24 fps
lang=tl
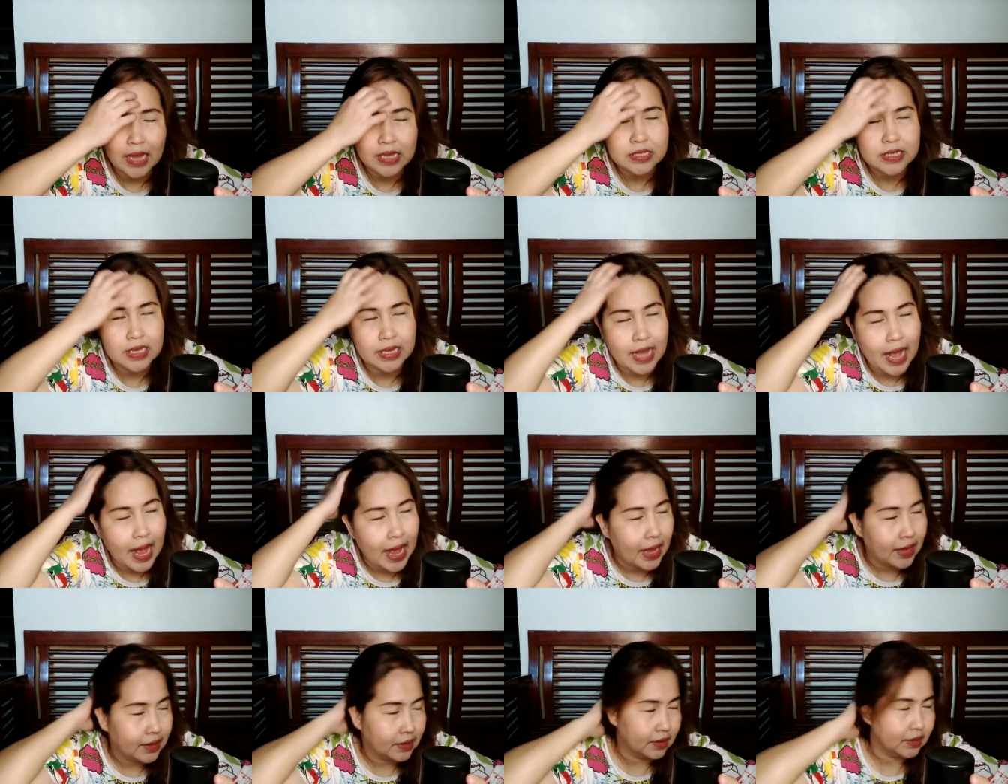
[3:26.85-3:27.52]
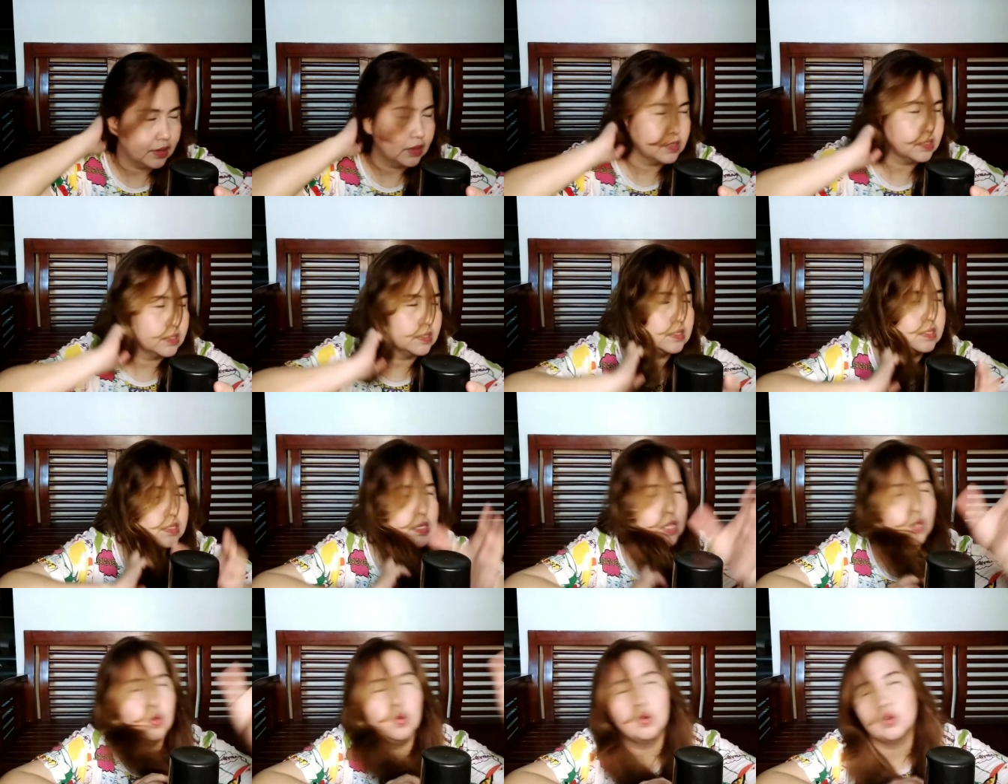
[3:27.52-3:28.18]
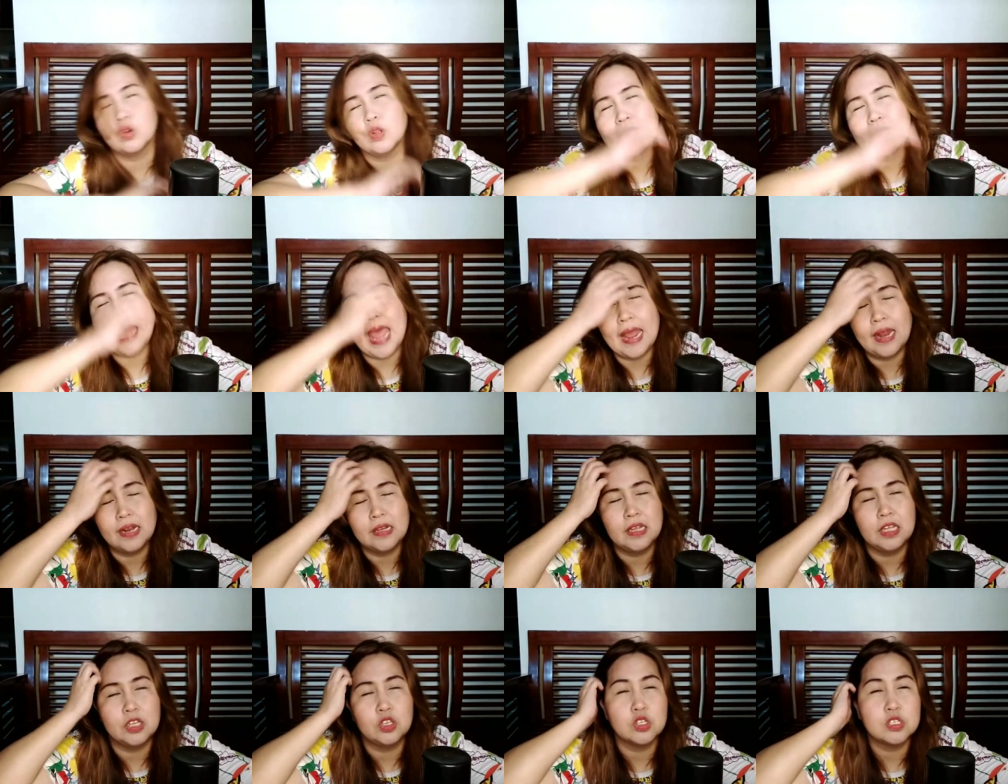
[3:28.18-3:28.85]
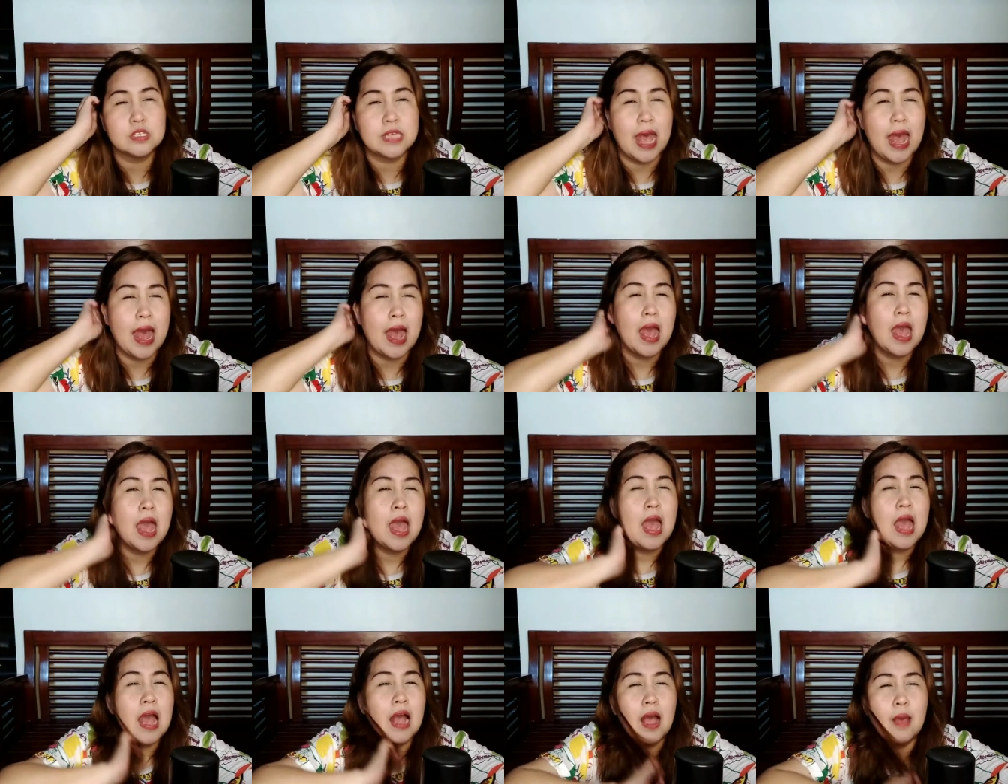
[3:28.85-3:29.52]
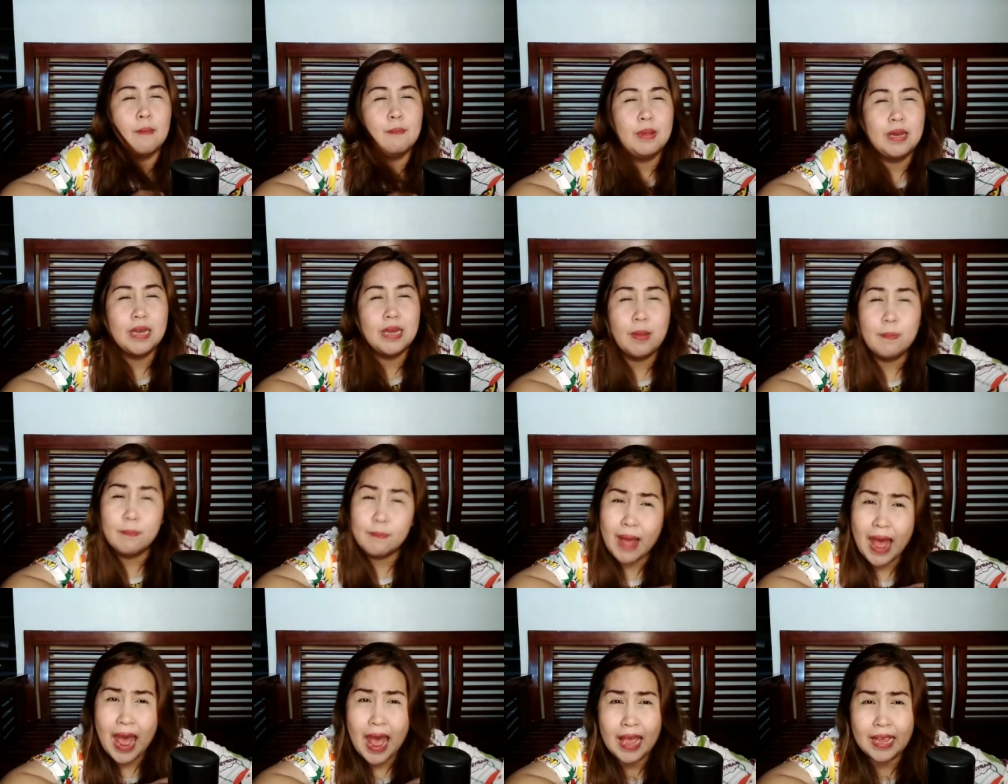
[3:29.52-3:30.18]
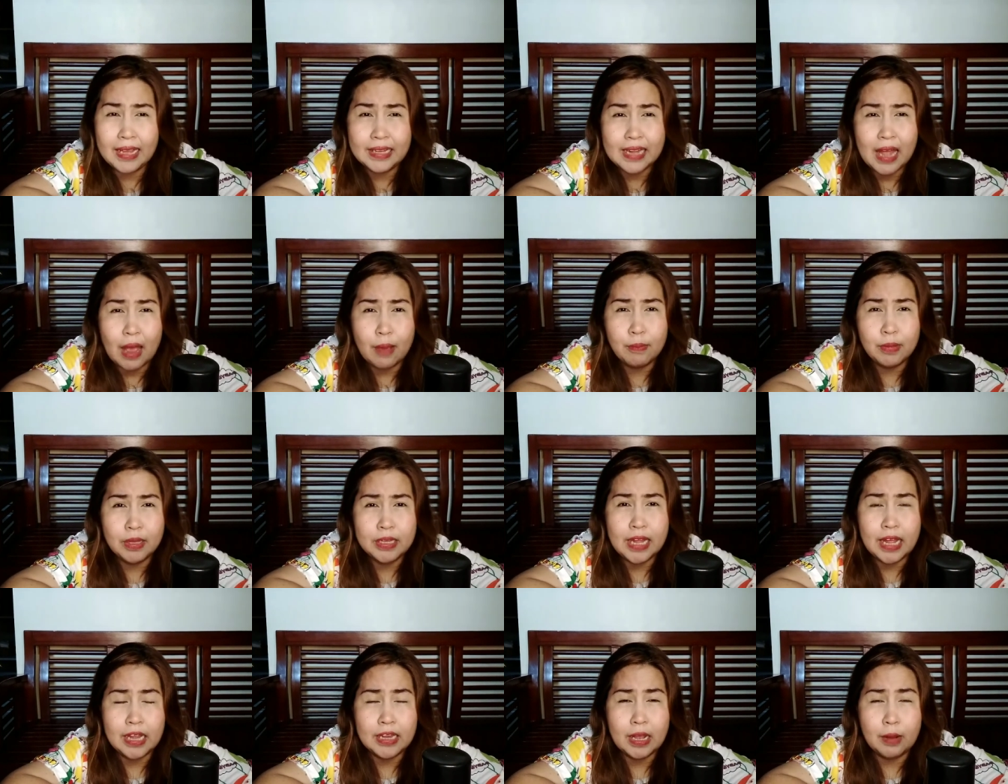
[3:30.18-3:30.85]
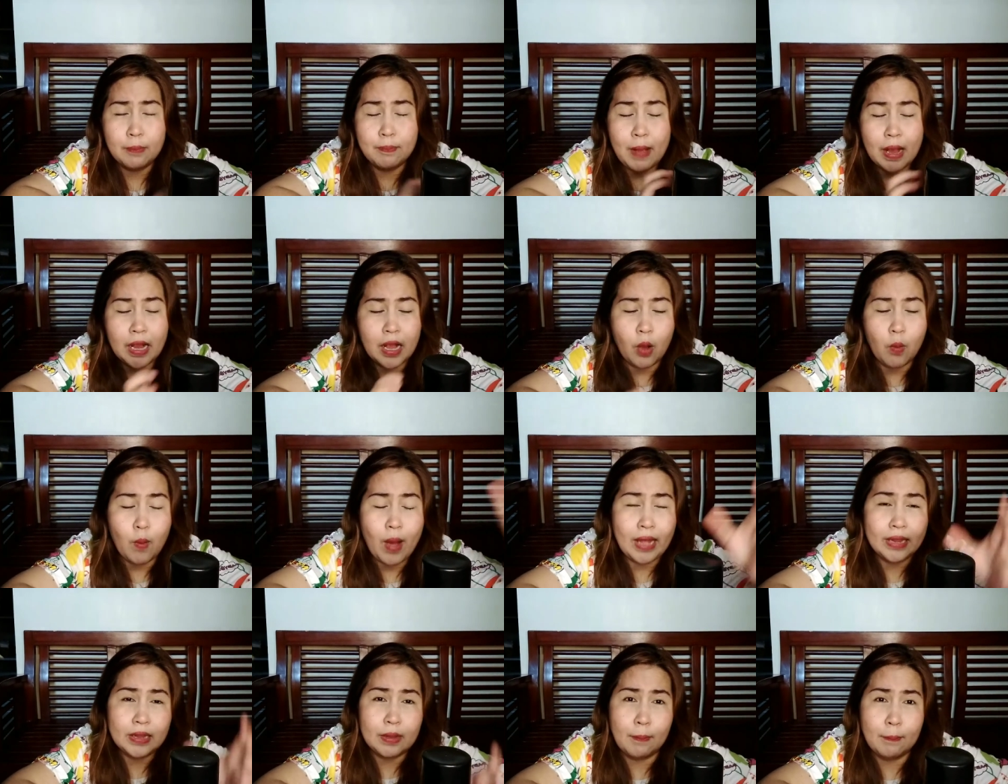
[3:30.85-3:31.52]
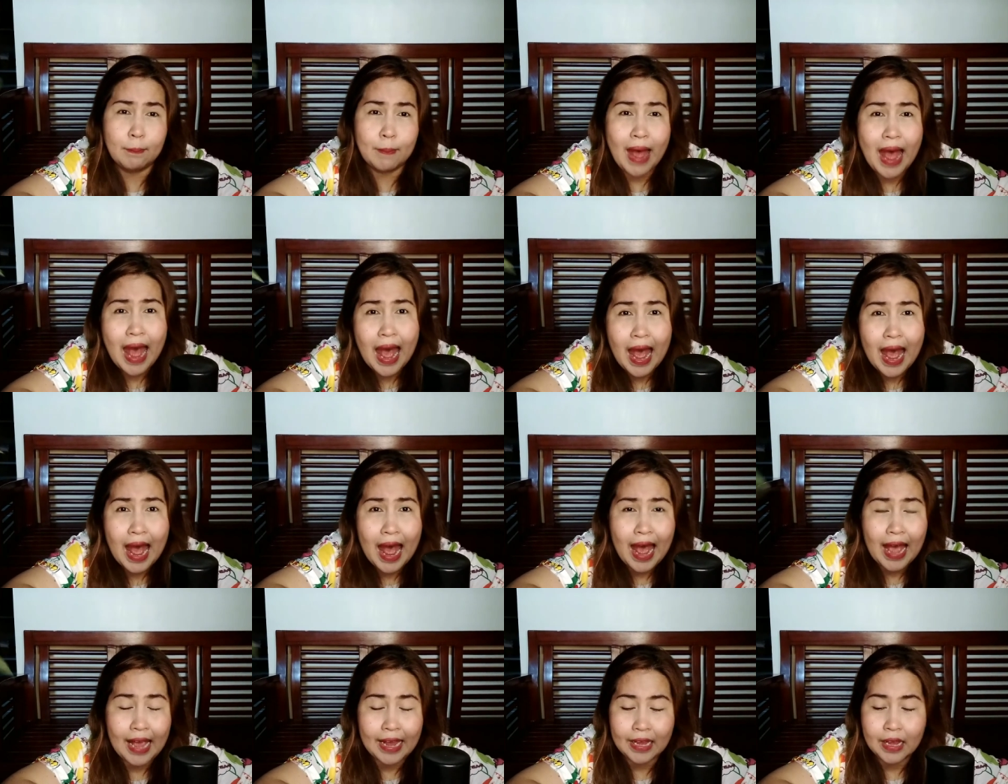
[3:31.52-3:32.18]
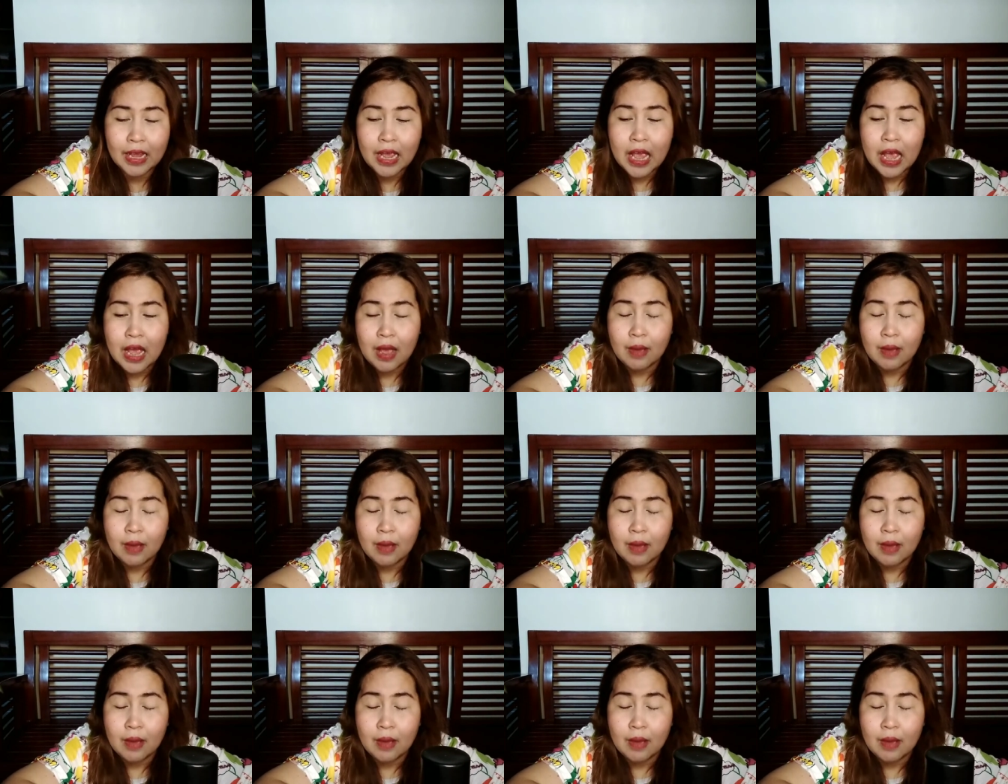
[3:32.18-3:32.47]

Kasi nga, siguro dahil dito sa kabilang bahay namin na nagpagawa ng bahay.